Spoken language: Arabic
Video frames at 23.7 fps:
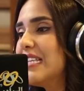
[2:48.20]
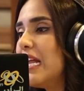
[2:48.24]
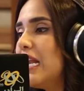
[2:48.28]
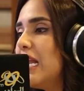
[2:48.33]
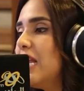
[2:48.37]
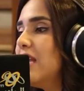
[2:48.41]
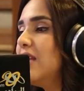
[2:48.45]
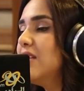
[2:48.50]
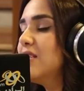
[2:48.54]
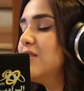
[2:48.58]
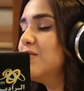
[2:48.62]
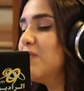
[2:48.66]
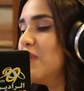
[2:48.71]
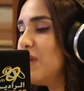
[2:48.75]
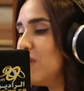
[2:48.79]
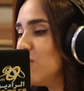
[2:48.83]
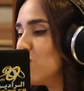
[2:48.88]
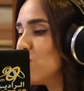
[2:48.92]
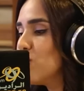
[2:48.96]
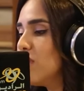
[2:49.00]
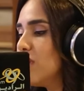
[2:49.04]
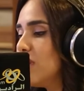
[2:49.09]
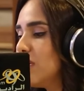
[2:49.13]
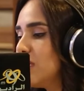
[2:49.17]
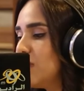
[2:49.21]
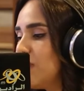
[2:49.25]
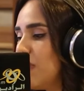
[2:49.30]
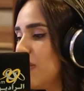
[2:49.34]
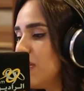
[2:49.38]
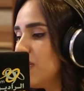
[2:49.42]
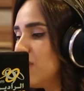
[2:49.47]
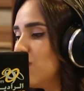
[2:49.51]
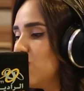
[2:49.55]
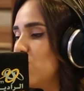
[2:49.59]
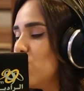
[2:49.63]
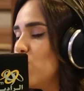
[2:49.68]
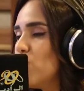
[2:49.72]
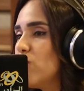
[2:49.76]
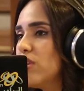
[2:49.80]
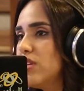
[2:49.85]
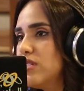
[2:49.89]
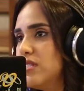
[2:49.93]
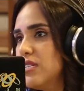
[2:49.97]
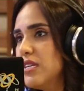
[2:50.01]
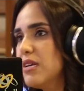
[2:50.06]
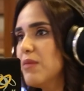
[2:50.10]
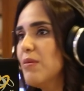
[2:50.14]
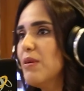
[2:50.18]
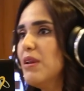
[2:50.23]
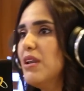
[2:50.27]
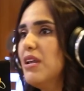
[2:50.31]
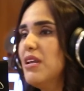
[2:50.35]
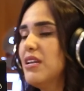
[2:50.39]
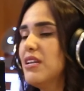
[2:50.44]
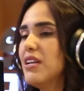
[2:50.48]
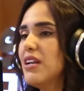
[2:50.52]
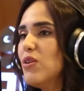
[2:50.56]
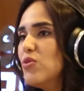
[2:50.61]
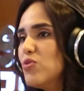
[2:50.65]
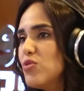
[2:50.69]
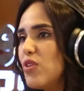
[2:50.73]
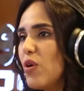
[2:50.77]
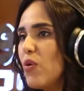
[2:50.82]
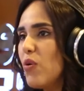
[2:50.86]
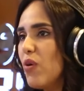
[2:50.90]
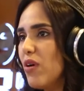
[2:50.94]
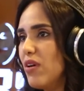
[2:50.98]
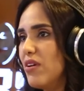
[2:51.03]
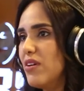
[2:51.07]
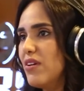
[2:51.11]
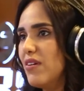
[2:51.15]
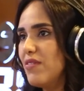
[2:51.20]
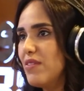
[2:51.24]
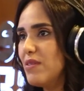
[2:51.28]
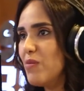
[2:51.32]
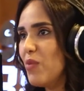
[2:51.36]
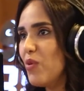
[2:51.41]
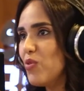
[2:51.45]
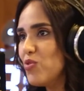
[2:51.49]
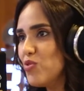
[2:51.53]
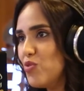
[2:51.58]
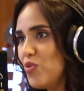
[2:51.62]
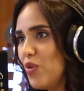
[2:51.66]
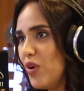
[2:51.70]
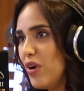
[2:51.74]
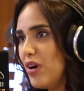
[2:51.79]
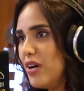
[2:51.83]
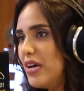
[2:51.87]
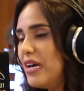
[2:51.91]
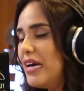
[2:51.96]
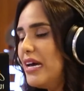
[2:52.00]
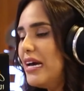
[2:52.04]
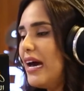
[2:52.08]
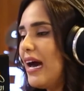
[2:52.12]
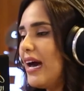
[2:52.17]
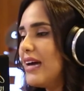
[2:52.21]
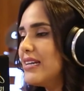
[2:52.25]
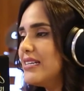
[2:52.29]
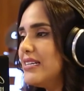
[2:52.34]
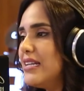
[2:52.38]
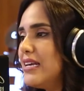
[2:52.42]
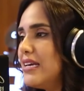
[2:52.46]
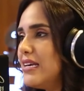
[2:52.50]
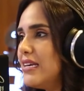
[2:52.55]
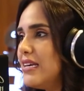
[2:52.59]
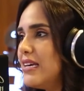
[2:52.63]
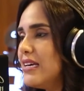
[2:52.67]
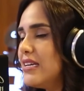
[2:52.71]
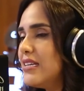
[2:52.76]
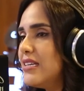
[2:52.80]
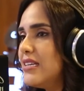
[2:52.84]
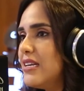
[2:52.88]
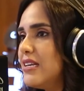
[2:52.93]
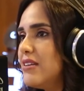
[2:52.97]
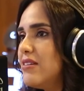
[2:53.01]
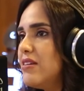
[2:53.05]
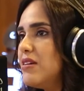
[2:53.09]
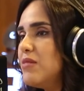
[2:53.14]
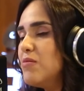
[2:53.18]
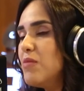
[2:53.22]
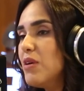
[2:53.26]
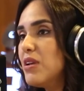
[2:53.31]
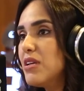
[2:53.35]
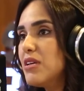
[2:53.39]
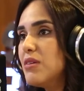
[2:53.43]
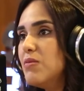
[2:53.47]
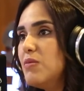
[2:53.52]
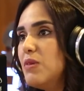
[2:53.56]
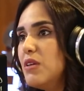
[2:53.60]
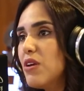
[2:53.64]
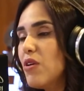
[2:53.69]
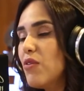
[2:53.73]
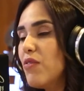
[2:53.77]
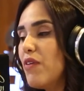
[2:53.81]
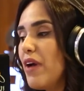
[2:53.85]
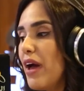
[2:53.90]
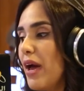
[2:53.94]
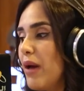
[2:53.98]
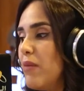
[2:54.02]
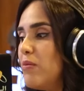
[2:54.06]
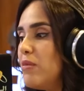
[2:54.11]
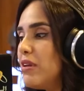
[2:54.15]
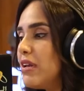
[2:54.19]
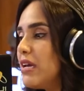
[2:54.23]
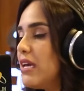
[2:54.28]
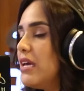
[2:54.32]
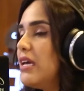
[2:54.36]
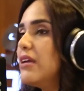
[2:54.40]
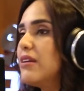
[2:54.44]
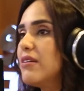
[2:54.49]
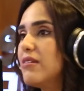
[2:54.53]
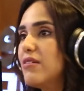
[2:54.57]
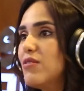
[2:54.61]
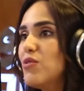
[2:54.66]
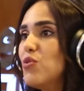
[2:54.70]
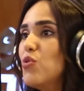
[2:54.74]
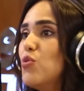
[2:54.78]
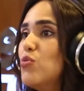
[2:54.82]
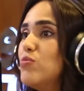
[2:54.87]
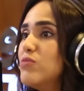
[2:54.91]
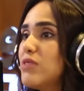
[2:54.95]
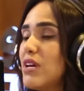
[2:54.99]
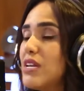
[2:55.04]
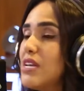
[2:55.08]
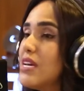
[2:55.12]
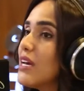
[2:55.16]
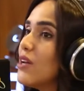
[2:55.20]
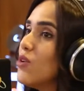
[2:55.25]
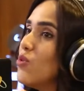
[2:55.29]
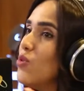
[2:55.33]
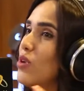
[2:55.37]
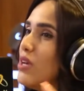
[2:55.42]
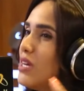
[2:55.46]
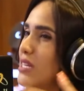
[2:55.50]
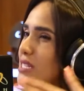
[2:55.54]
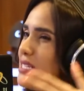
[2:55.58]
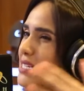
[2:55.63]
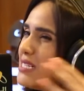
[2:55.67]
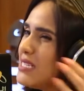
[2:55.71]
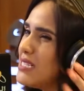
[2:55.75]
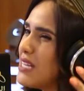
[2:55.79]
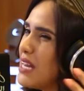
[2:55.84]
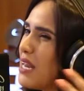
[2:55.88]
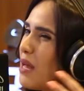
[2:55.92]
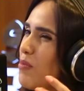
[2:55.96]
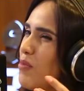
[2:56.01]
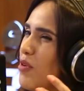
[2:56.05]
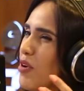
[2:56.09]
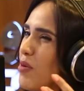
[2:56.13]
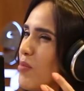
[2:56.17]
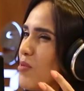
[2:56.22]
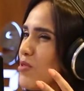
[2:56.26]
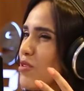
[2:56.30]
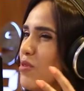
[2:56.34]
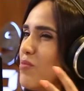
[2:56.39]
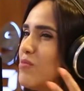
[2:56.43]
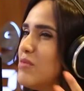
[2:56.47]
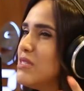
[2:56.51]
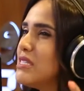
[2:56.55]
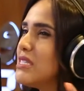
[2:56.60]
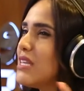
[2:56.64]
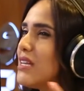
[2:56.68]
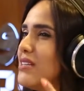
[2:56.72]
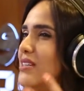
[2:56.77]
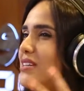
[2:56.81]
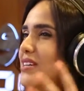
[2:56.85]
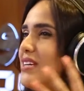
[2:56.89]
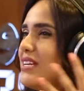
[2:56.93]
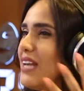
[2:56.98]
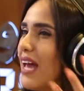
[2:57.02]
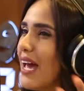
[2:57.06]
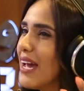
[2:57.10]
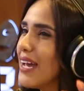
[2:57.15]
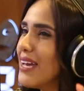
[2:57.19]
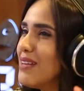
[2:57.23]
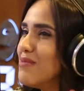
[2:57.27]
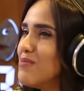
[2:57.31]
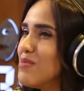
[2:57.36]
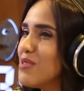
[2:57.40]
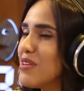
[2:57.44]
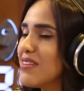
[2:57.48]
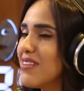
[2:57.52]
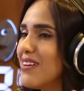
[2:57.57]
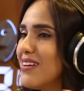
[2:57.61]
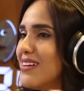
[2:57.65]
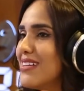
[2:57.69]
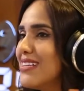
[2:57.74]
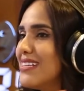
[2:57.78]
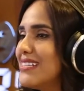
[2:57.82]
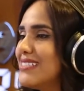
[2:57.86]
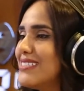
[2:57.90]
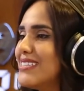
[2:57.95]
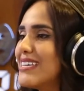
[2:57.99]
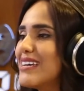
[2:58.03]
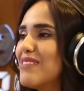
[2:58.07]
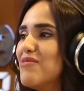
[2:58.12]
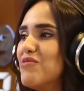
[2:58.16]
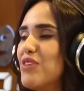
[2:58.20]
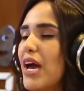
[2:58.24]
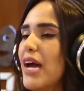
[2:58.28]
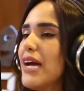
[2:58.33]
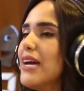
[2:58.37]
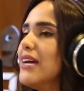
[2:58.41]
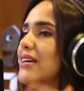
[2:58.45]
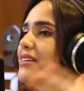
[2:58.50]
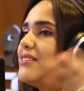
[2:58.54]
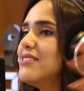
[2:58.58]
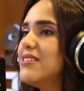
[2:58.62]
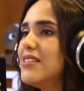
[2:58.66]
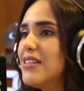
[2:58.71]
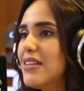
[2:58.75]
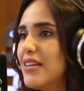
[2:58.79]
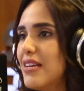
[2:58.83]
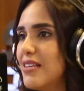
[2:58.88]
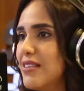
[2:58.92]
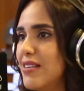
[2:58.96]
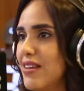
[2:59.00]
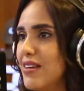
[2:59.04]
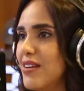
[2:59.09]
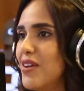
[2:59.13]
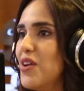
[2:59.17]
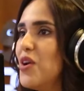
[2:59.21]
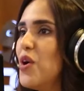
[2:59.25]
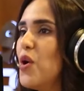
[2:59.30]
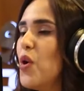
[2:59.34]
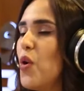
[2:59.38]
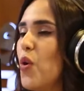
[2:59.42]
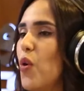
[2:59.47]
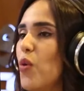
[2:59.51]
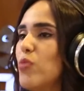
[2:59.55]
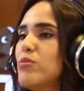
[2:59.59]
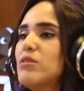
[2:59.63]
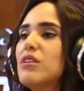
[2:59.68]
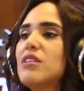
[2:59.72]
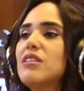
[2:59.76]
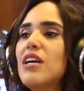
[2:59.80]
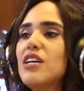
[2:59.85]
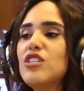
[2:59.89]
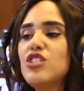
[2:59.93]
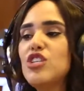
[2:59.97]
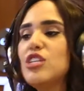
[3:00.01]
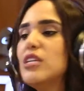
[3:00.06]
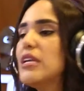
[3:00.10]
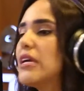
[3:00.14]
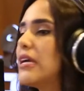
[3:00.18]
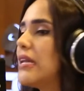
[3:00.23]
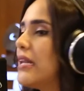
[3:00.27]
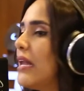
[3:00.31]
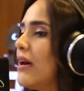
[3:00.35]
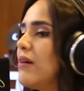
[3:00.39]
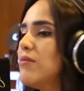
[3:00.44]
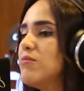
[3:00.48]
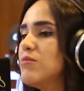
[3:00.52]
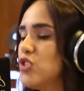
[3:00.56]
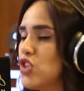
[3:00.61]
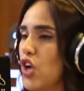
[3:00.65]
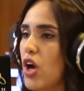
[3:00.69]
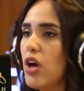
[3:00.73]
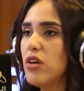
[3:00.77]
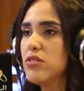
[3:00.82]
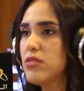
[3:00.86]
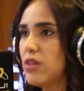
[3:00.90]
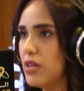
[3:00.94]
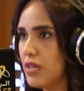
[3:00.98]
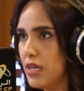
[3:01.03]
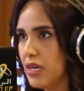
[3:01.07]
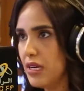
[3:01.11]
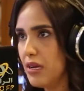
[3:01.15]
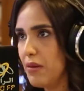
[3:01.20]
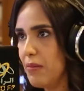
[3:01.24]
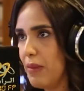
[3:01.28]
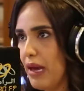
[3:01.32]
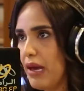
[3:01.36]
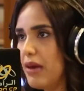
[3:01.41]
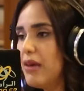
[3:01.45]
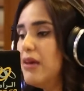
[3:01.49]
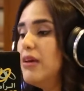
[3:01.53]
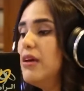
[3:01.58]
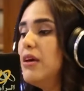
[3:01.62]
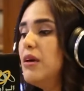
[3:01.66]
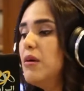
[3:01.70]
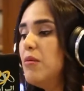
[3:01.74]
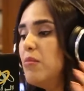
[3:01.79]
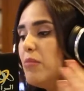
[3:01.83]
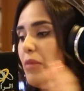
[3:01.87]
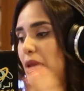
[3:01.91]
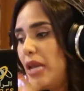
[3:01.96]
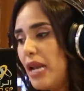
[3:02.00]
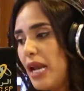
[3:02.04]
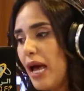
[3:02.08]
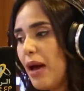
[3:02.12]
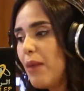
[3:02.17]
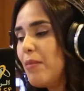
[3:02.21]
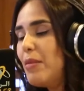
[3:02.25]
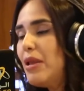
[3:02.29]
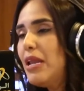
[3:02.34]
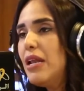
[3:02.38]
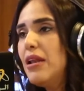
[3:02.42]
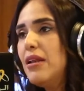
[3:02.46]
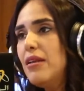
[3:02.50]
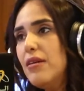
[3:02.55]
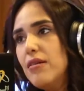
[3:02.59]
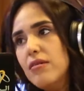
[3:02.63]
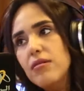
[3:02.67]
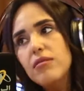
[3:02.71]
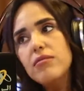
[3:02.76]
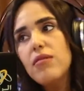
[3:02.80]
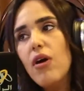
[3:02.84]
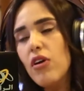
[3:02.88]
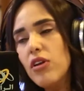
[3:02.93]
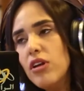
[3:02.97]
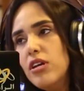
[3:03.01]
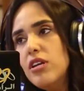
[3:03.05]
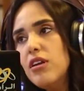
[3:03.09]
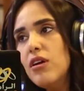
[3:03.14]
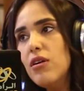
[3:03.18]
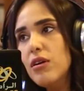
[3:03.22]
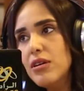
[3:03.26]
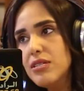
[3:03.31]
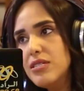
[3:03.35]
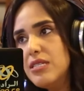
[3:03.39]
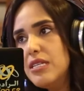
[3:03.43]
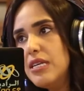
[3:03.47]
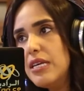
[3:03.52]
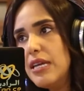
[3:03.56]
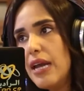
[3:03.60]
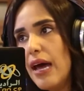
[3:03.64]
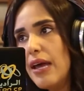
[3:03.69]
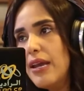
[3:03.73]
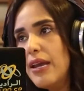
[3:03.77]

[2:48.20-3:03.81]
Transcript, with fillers: ده اللي انا سمعته ان انا سمعت ان اوريدي كمان احنا لو دورنا في الموضوع هنلاقي ان النجمه الكبيره وفاء عامر غير نجوم تانية كانوا لسه قبل رمضان مستنيين حاجات بتتعرض انت كان في حاجات كتير جدا وبتتناقشي انك لا مش هقدر يا جماعه من الاعمال اللي قرينا كتير